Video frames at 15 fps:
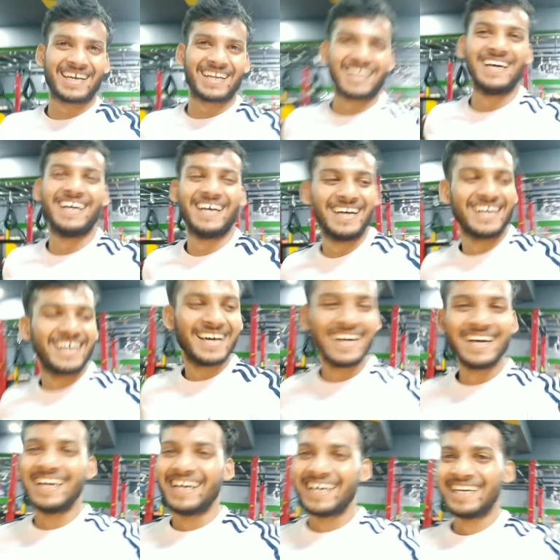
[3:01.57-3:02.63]
कर रहा
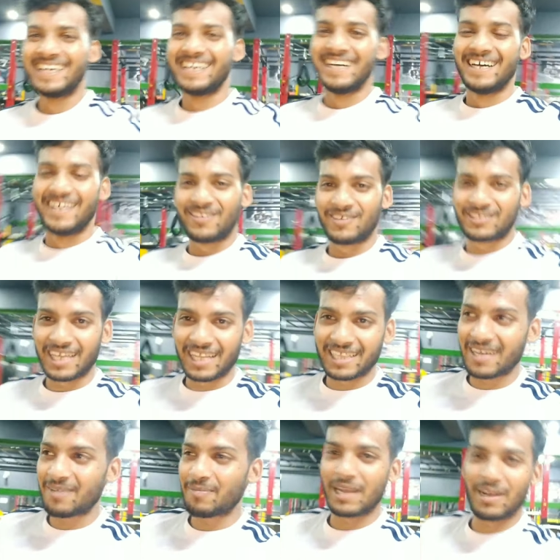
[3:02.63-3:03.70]
है तो
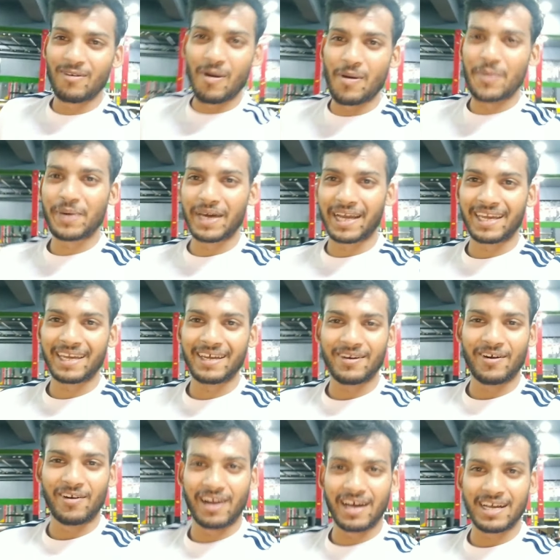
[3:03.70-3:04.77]
चलते हैं पहले वार्म अप करेंगे
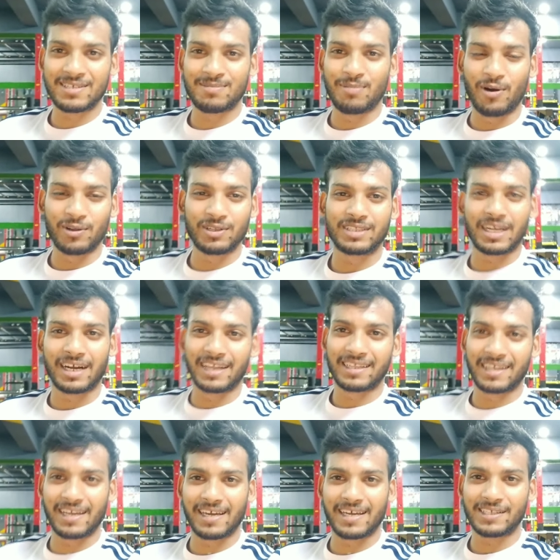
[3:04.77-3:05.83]
और आज बहुत ही तगड़े
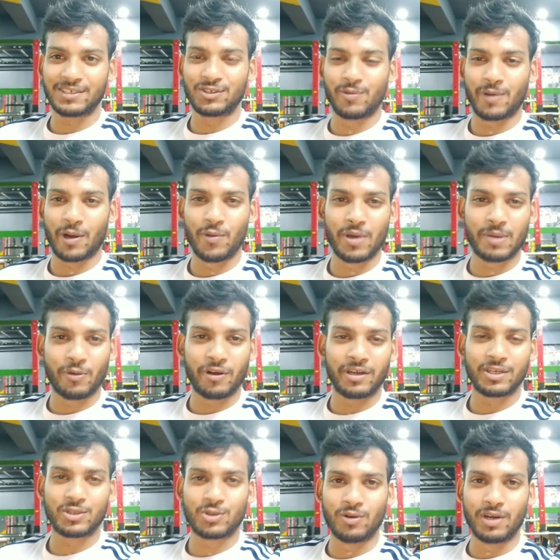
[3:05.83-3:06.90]
तरीके से जो मेरा वीक
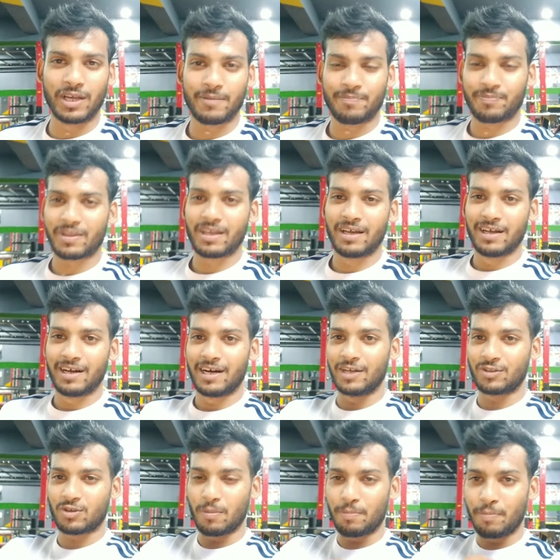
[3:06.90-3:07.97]
पॉइंट है शोल्डर
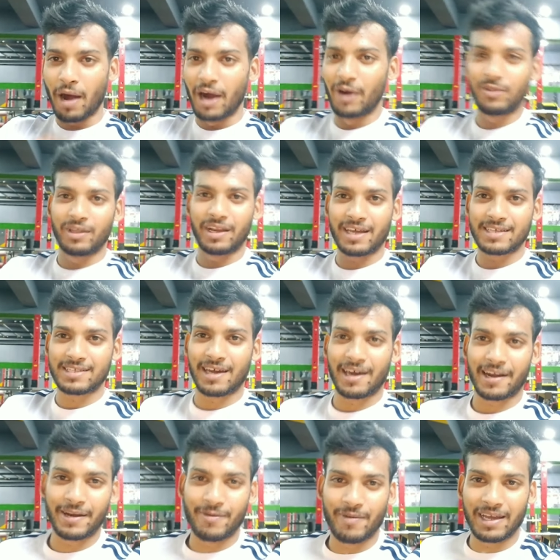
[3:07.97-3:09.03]
आज को फाड़ू तरीके से
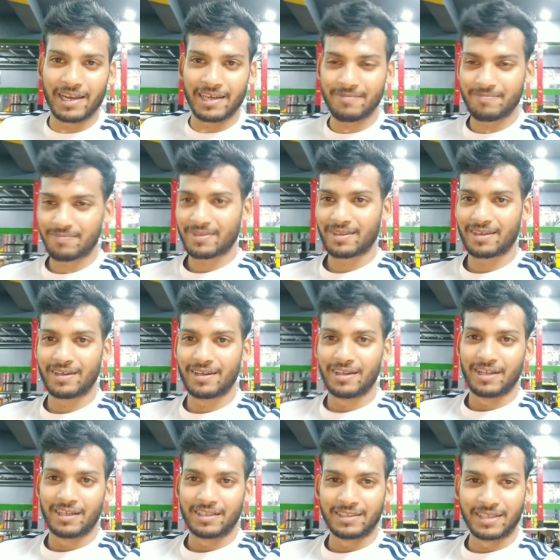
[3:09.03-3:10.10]
करने वाले
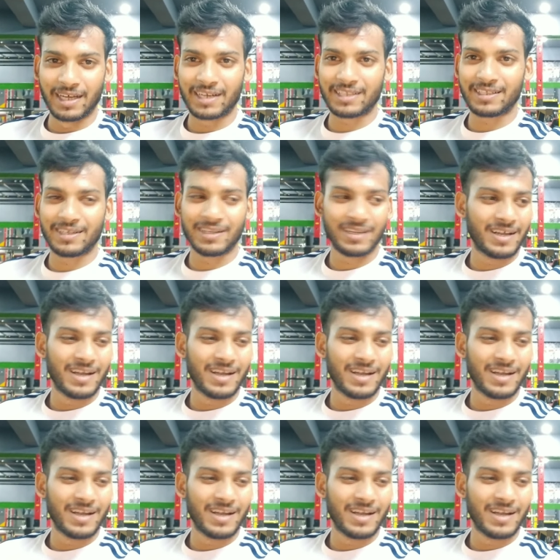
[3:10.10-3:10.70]
हैं दर्द